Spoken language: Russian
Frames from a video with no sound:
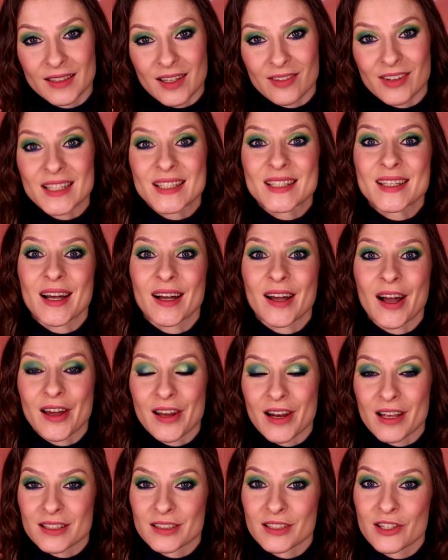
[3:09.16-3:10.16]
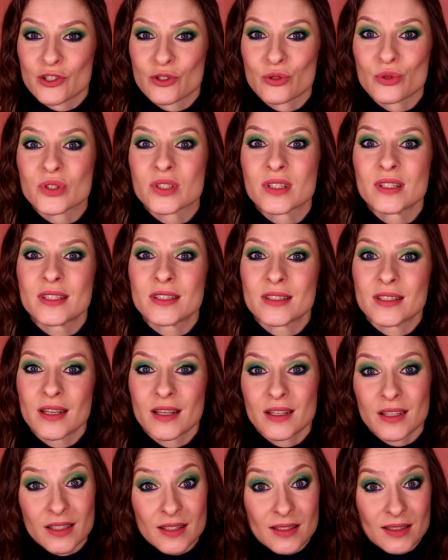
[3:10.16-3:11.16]
И давайте я как раз начну с
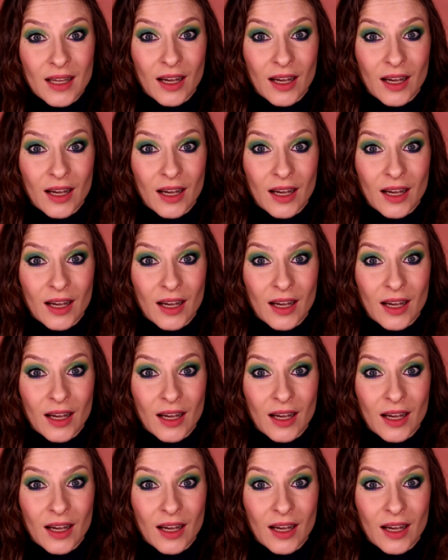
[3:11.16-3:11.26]
кистей из